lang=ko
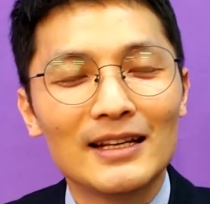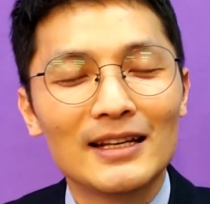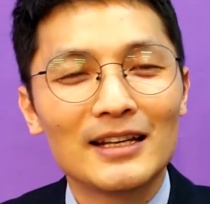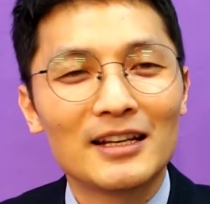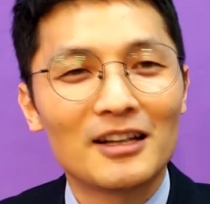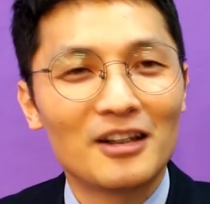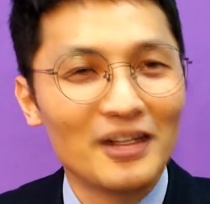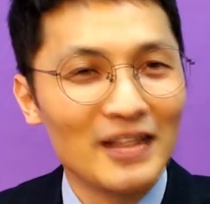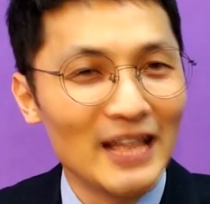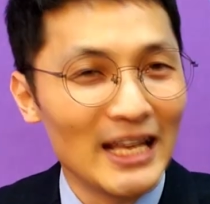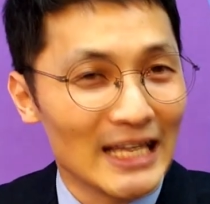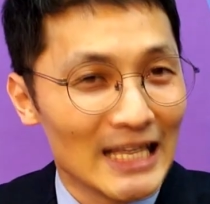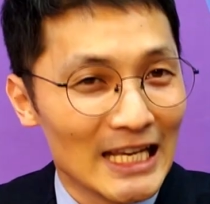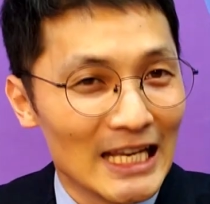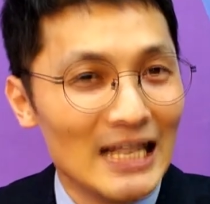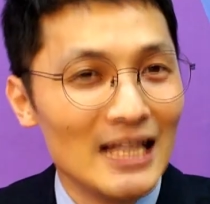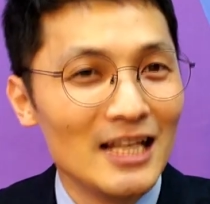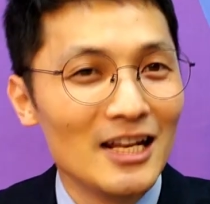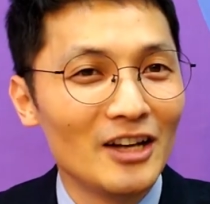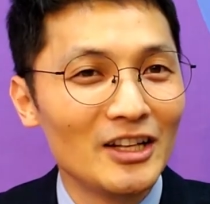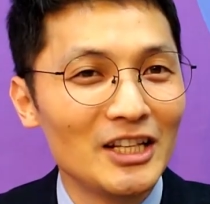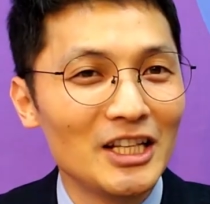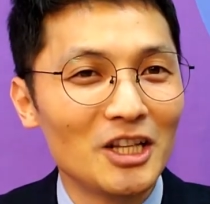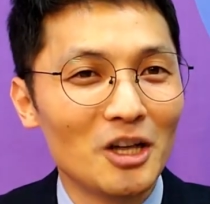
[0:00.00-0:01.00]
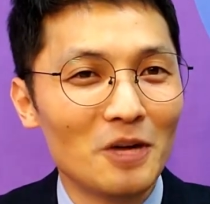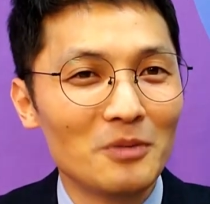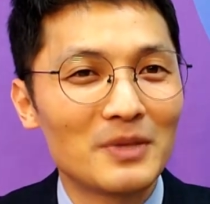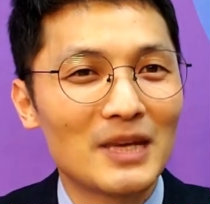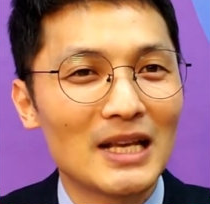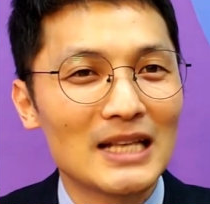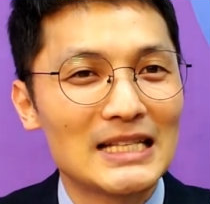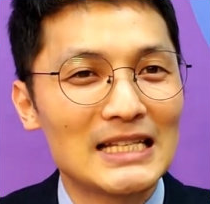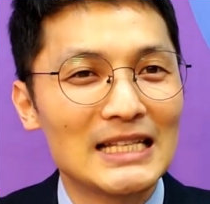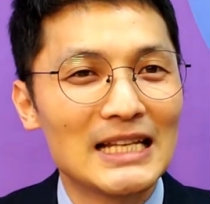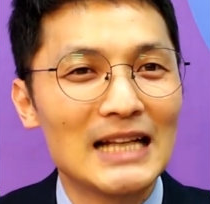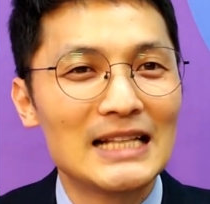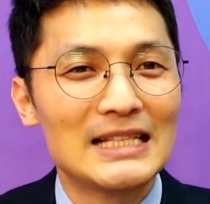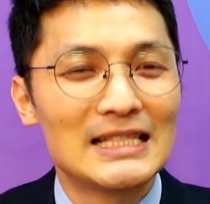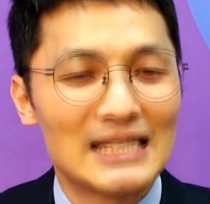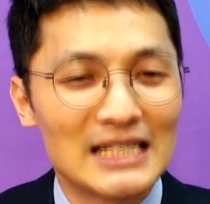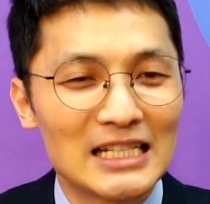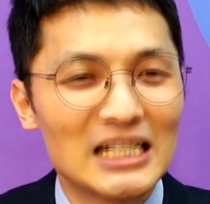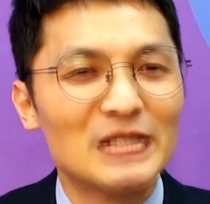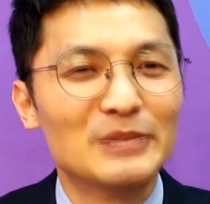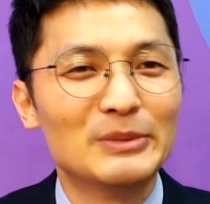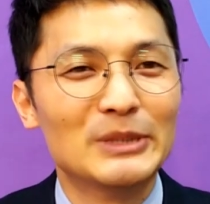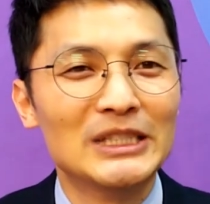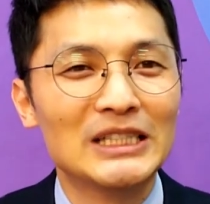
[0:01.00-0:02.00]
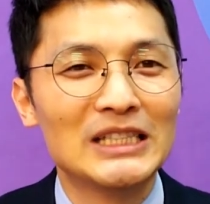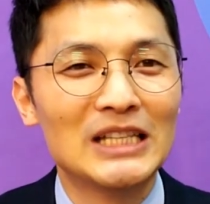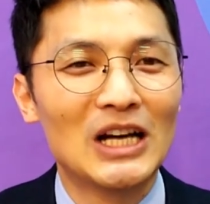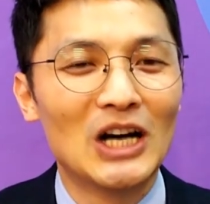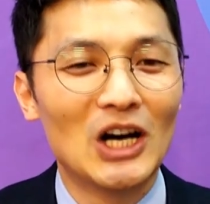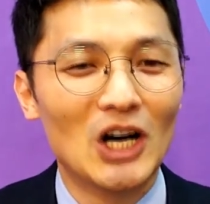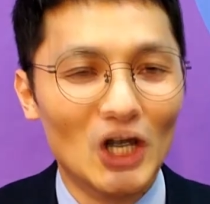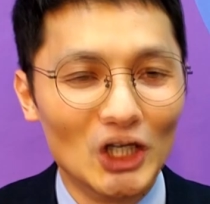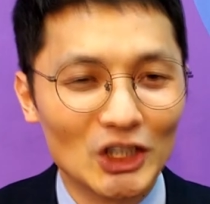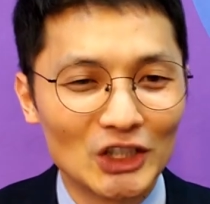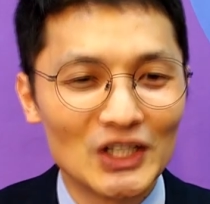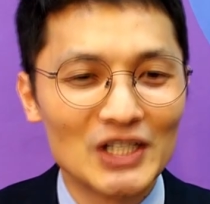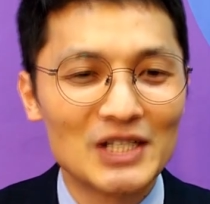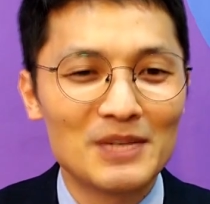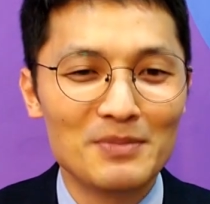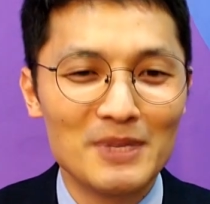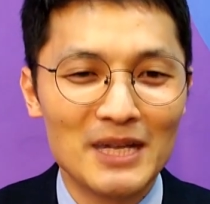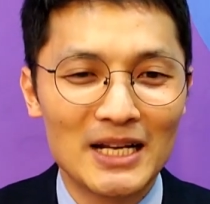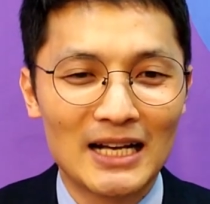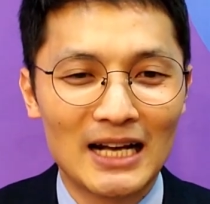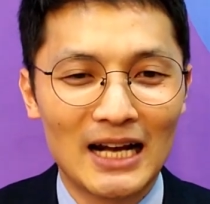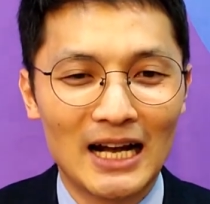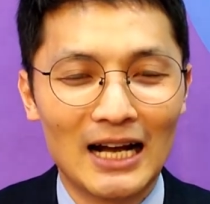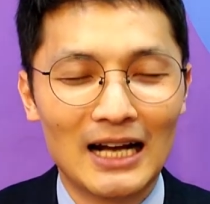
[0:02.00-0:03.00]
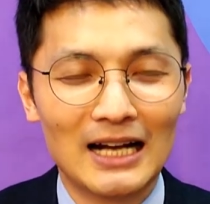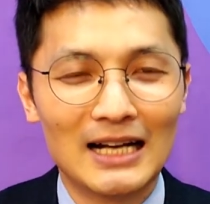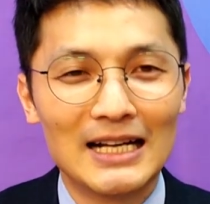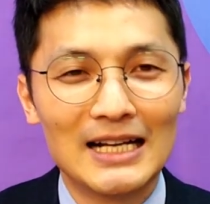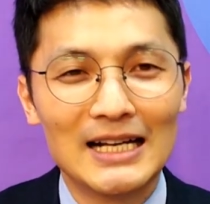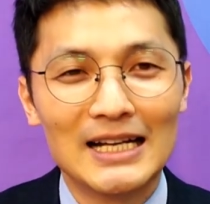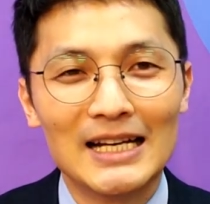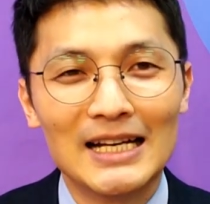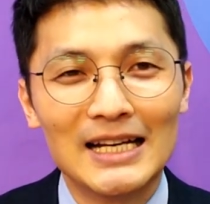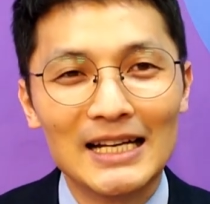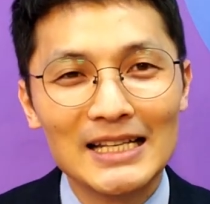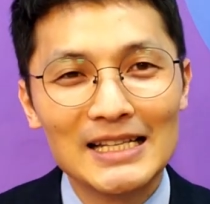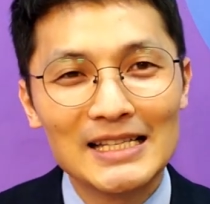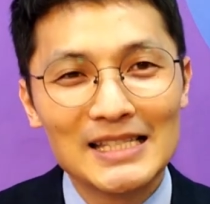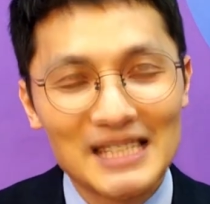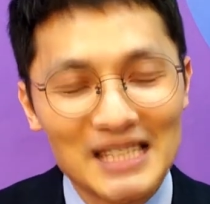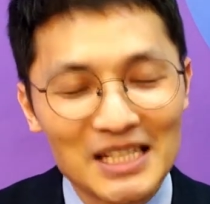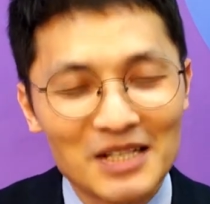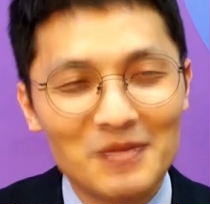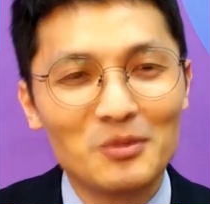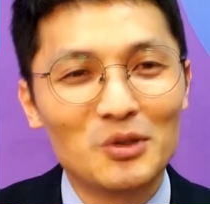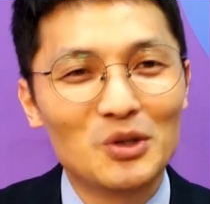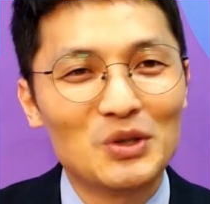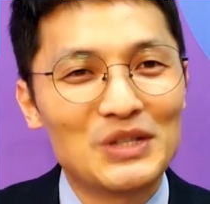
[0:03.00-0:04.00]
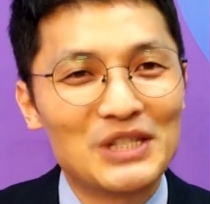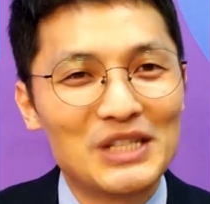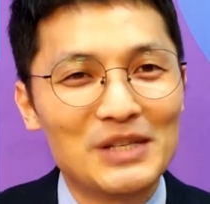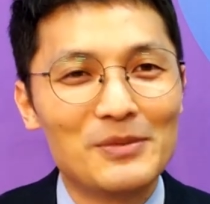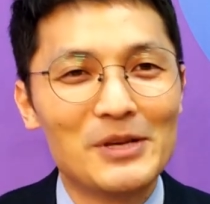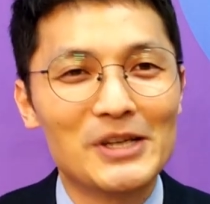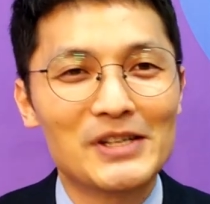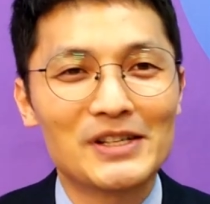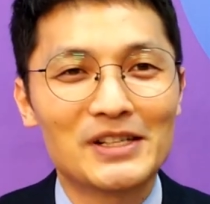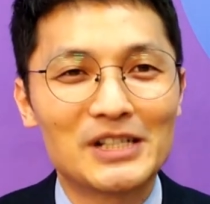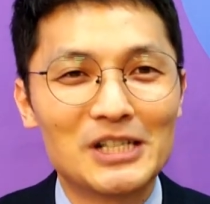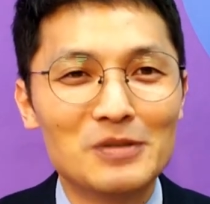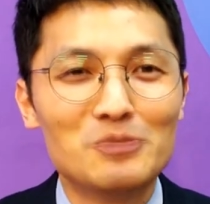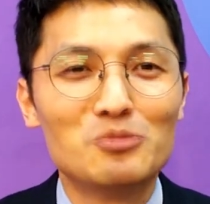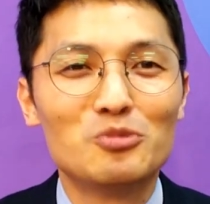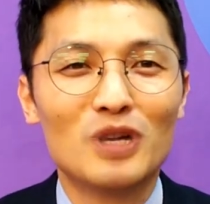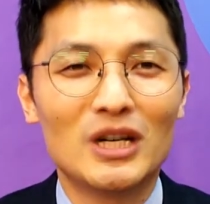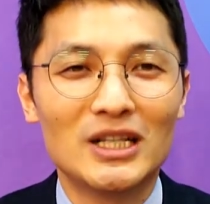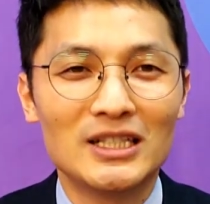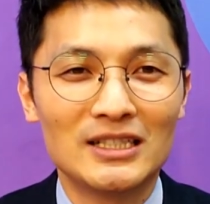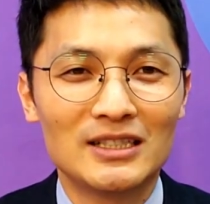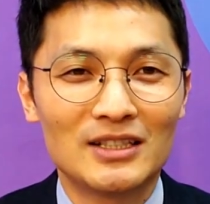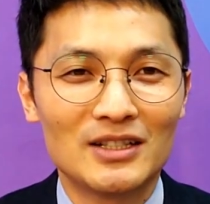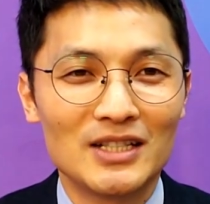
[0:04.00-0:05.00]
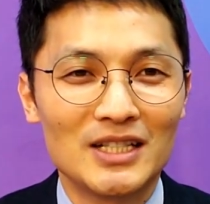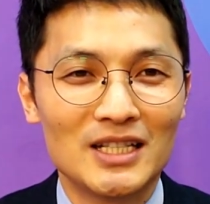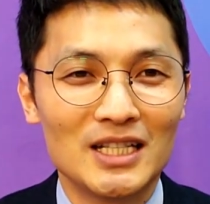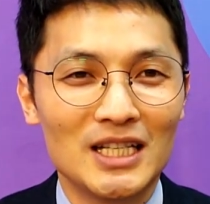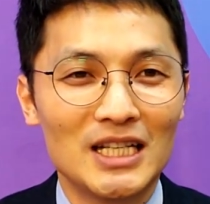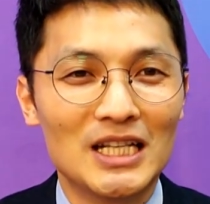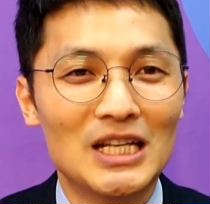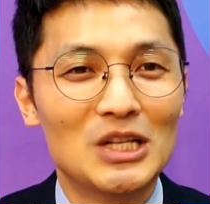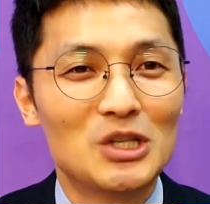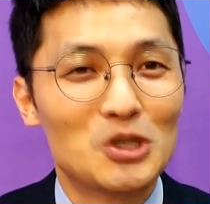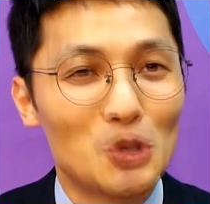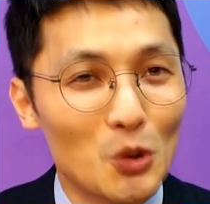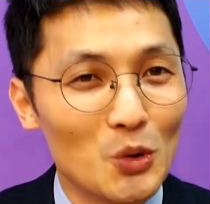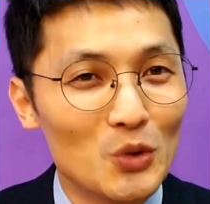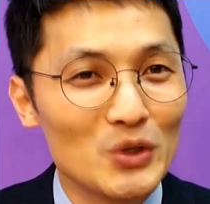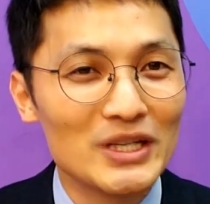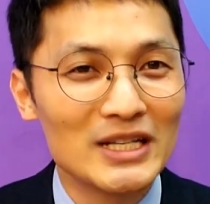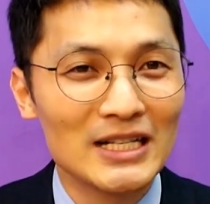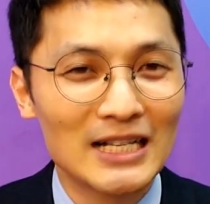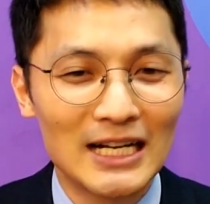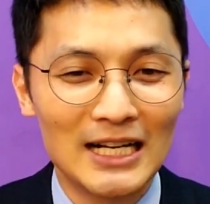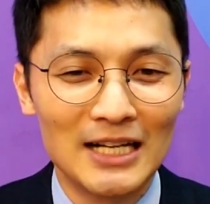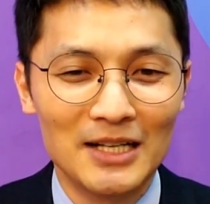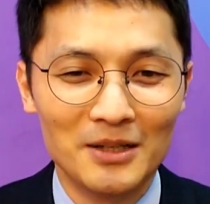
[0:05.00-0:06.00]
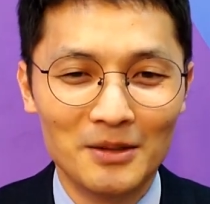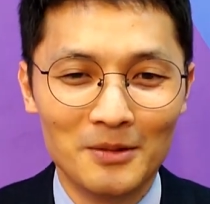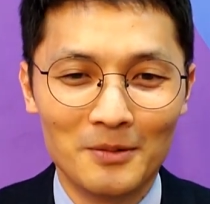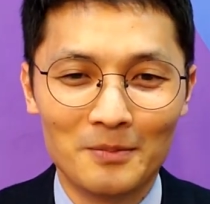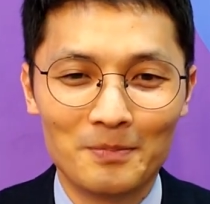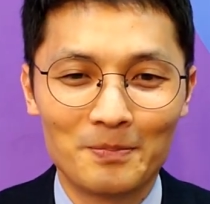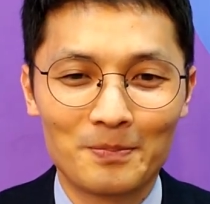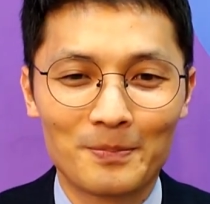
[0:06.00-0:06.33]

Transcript: 그런데 1년이 넘게 지난 지금은 어떠십니까? 지금도 집에서 근무하는 것이 좋으신가요?